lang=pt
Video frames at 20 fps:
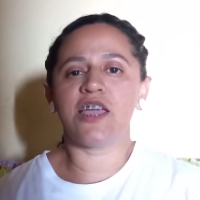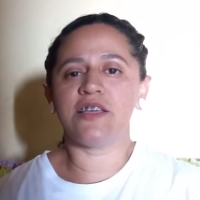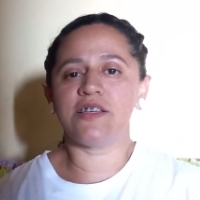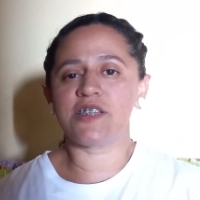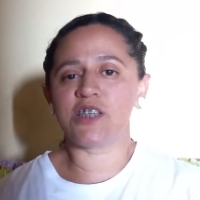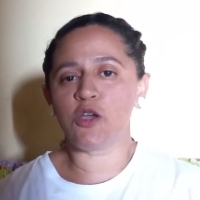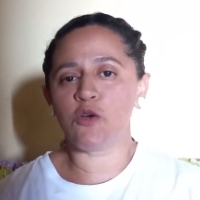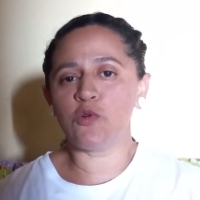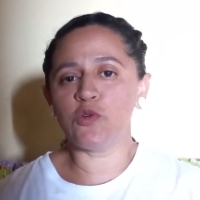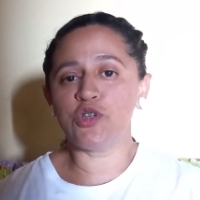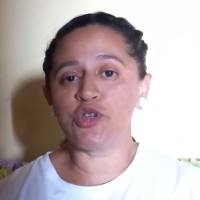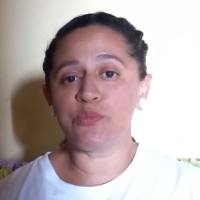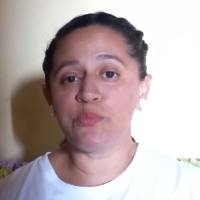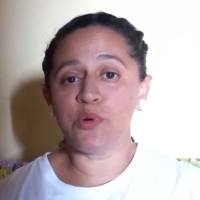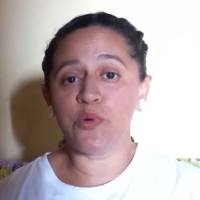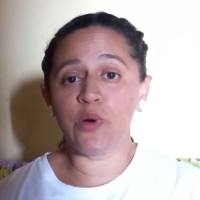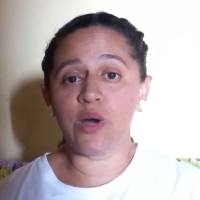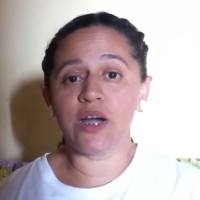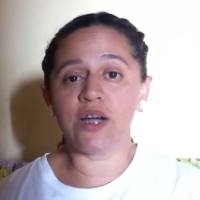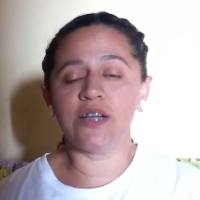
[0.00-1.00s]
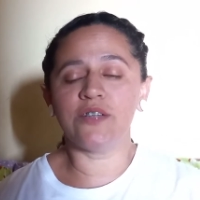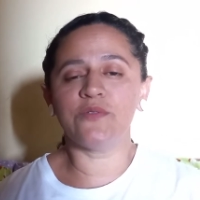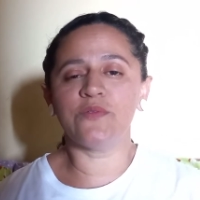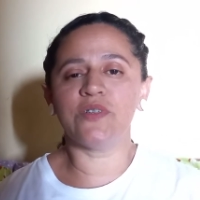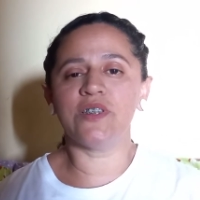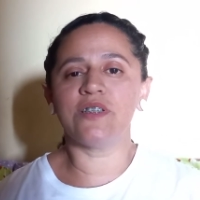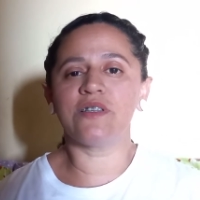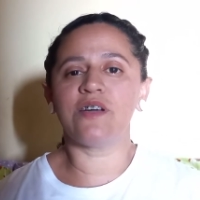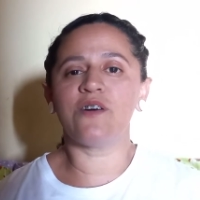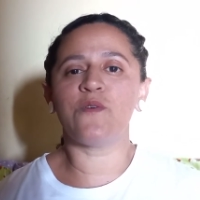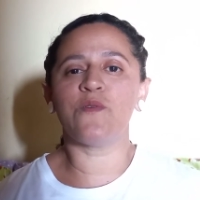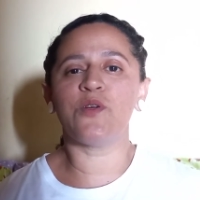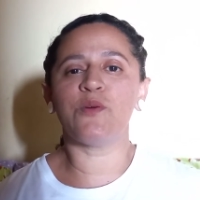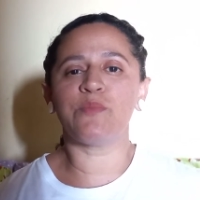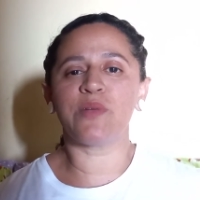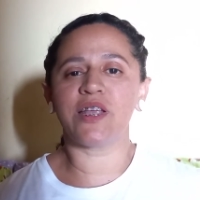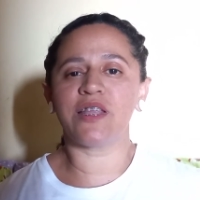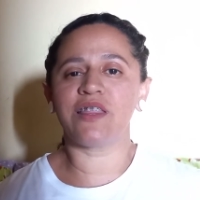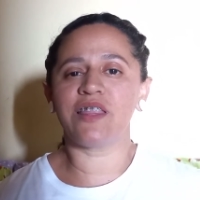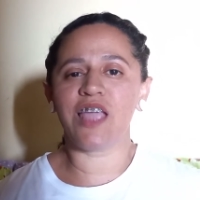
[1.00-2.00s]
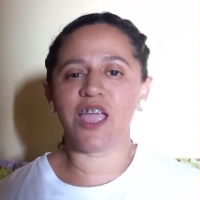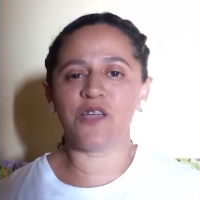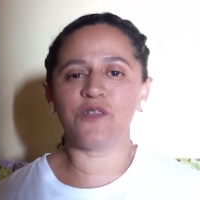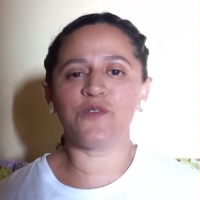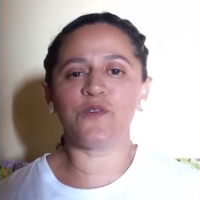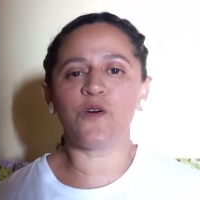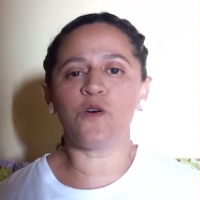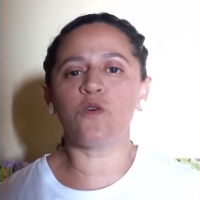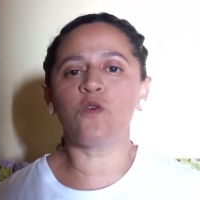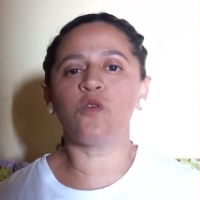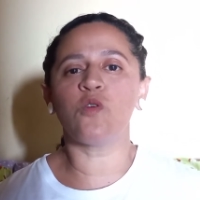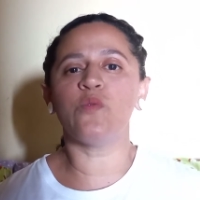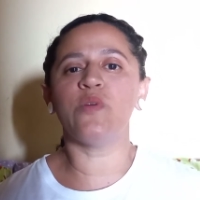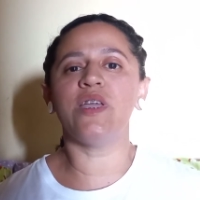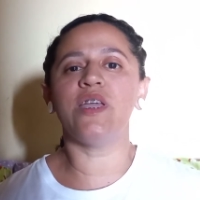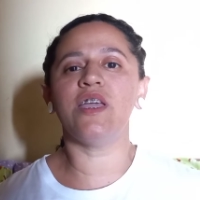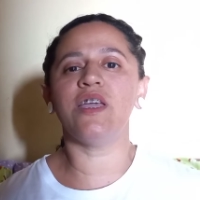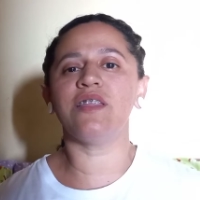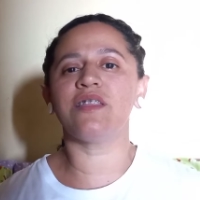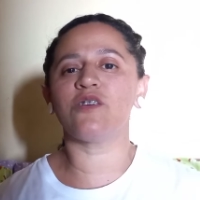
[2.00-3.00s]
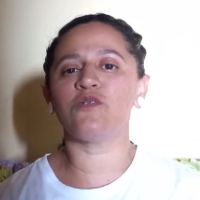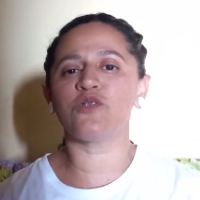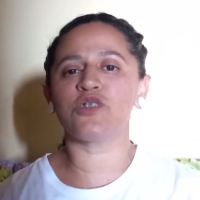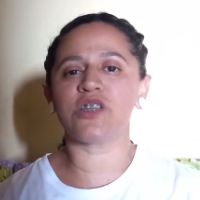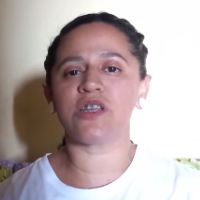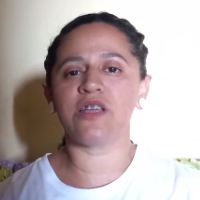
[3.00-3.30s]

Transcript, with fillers: Esse é o último ano, então eu pretendo concluir, então